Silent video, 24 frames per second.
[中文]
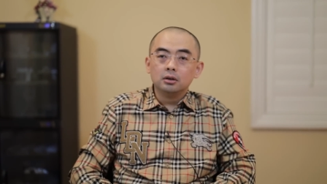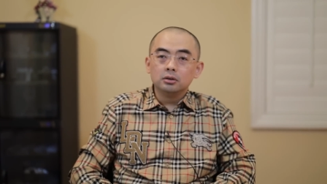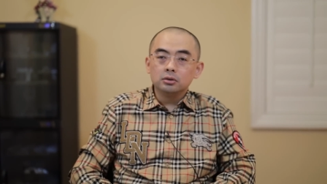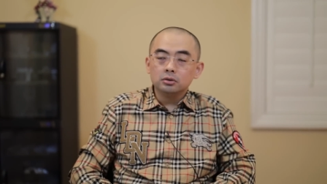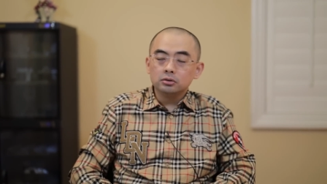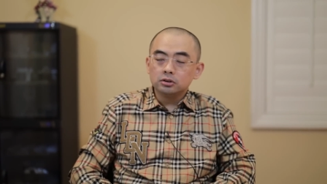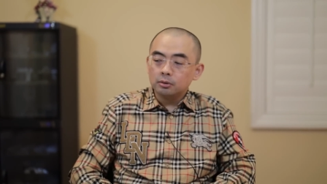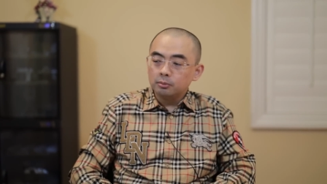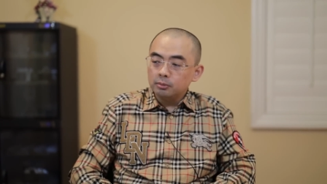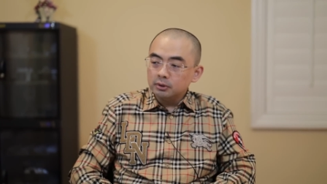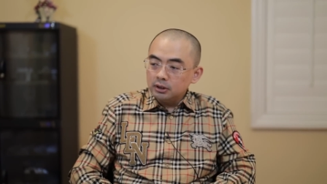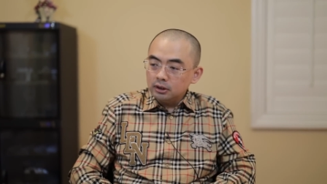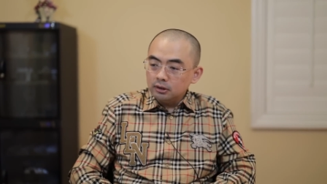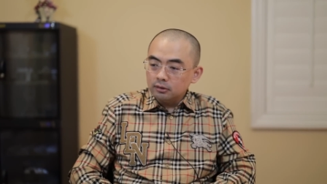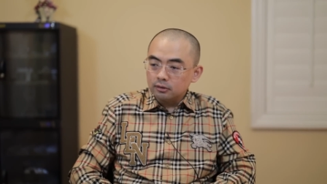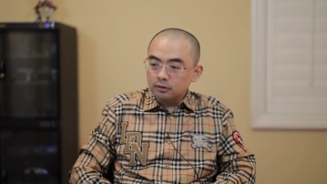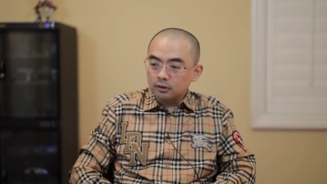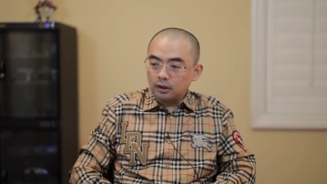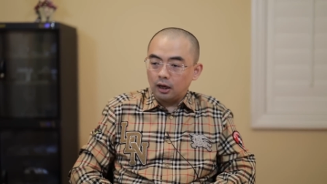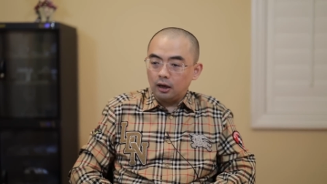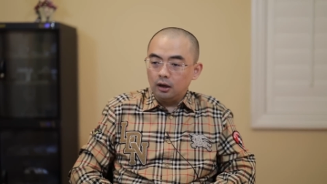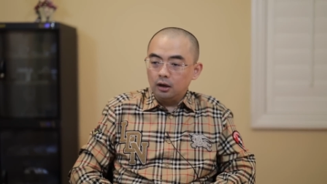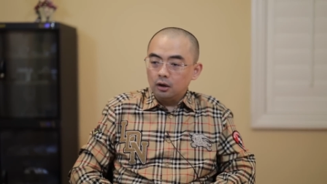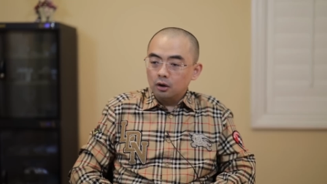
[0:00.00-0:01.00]
就什么意
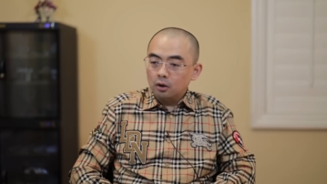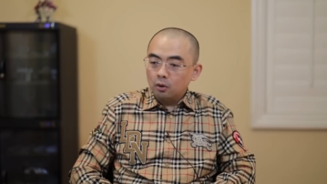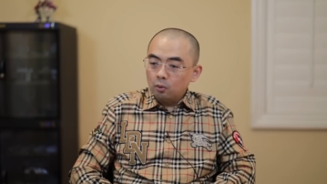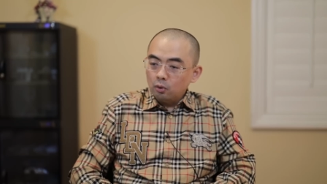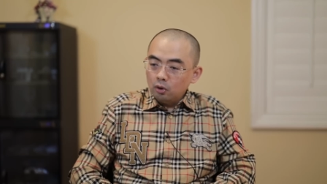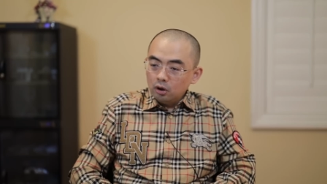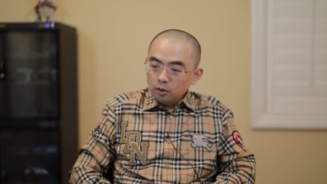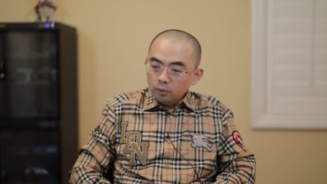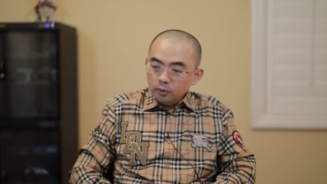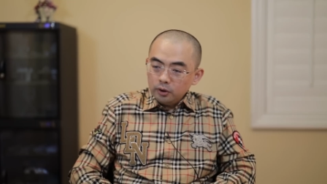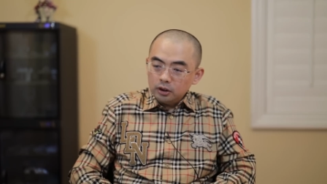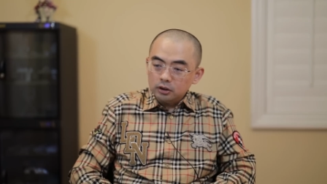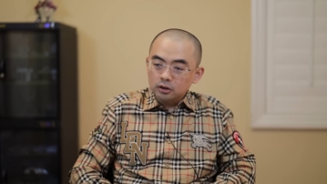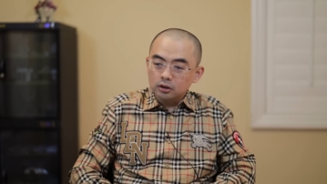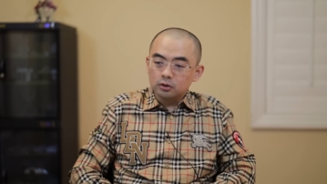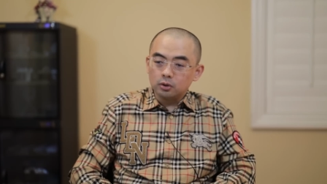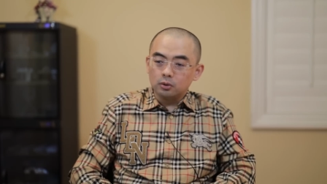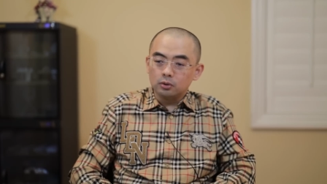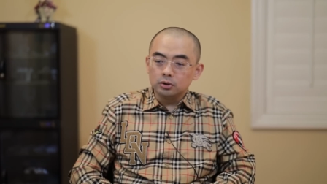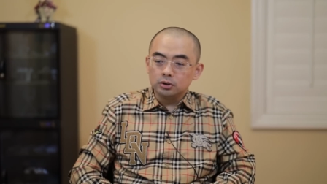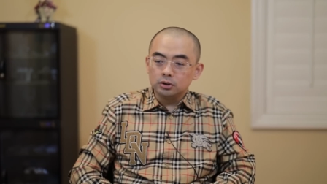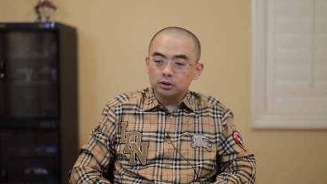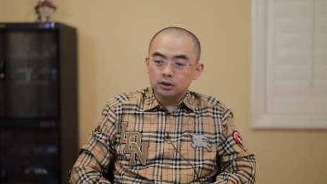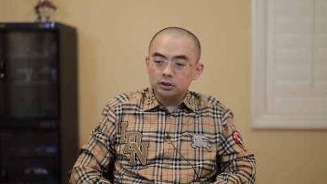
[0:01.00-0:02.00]
思呢？郭文贵这个
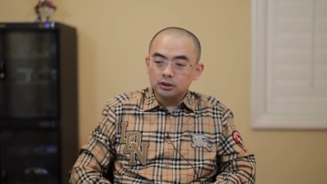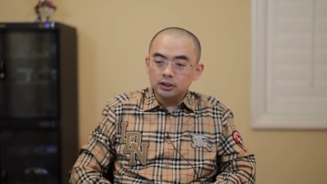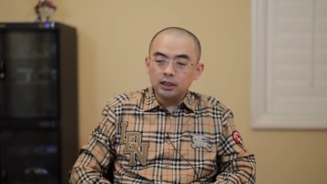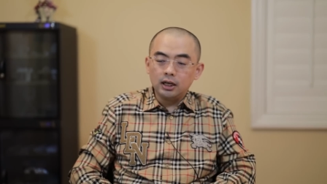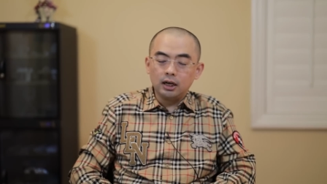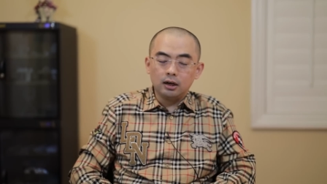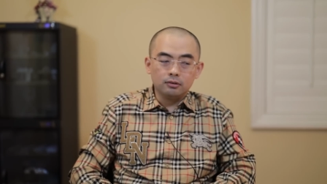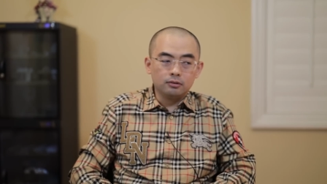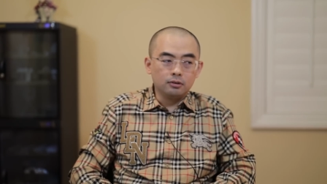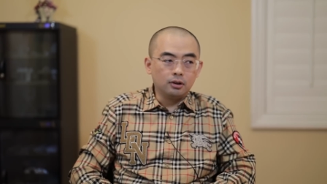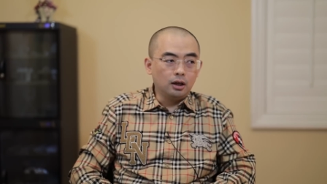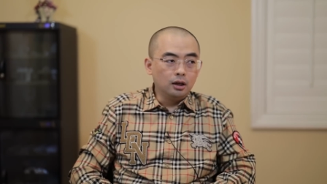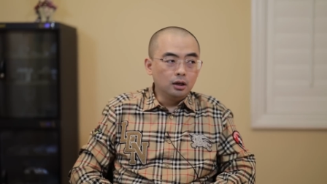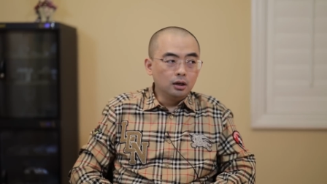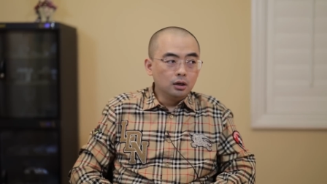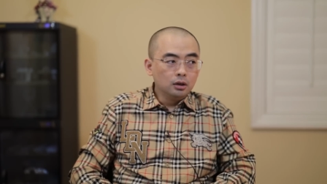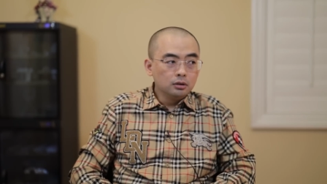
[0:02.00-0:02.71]
同志是这样子，